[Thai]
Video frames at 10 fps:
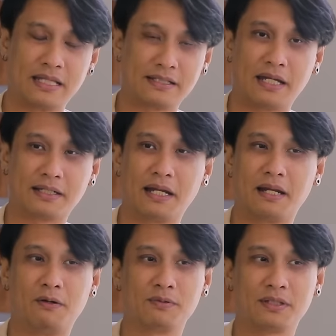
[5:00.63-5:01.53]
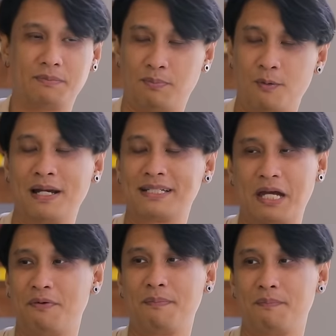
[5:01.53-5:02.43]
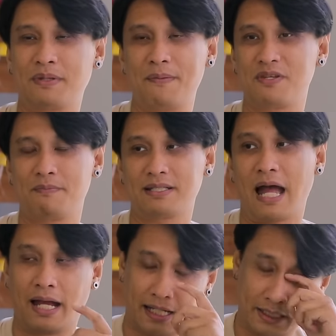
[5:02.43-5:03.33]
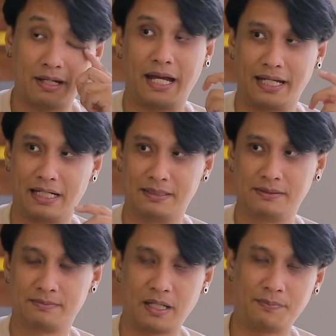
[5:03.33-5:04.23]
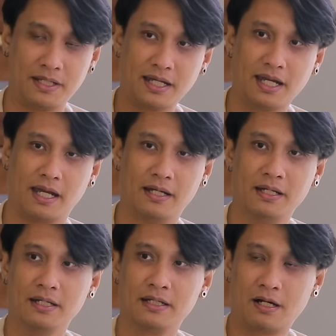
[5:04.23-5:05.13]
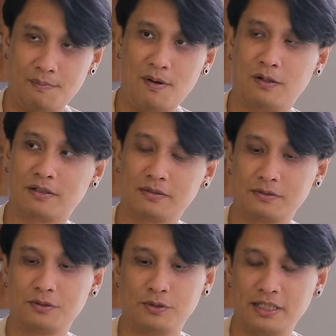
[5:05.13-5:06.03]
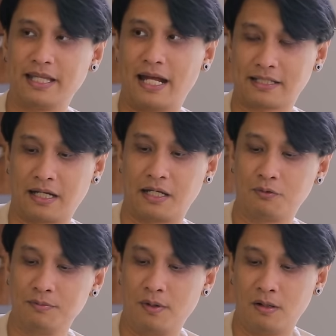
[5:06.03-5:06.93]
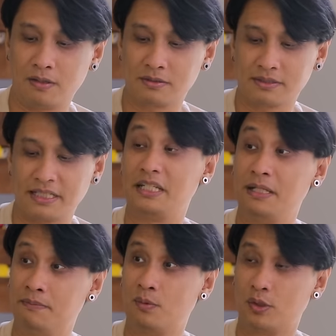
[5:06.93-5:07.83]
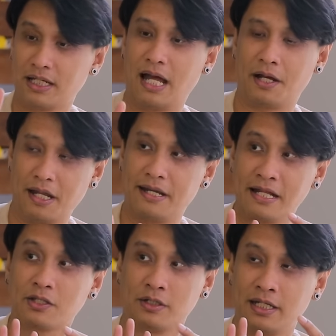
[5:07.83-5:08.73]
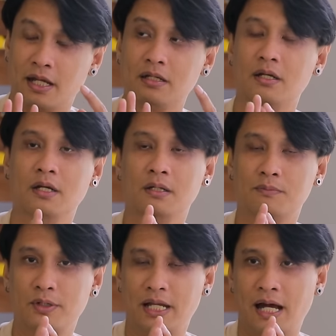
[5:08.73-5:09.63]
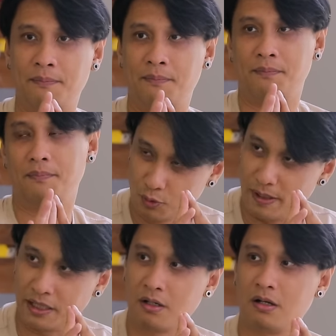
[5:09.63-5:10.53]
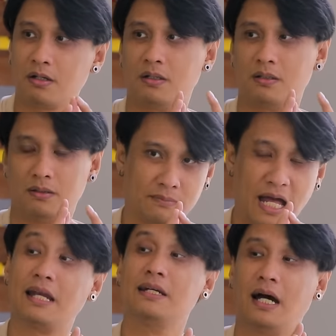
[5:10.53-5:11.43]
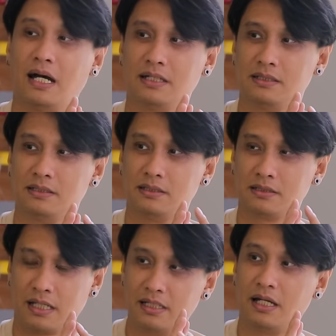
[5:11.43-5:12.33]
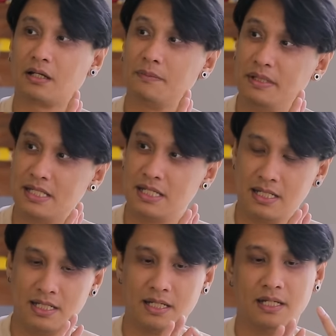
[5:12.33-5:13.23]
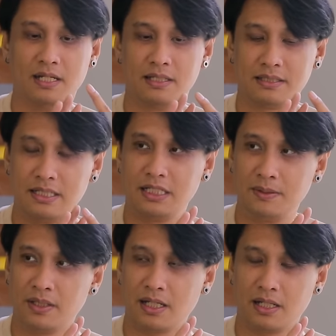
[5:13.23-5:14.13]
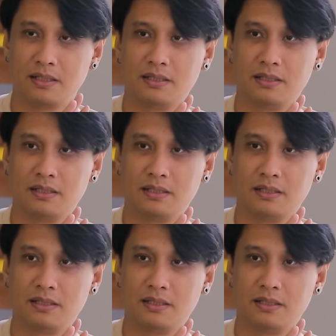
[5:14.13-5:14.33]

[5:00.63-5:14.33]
แต่แต่แต่เราผมมั่นใจว่าแทบจะไม่ต่างกันเท่าไหร่อ่ะแต่เพียงแค่เขามองจุดที่แตกต่างกัน คุณมอง 4 ทีมหัวตารางก็ได้นะตอนนี้นะ บุรีรัมย์ทูแบงคอกท่าเรือท่าเรือท่าเรือแล้วก็บีจีสี่ทีมเนี้ย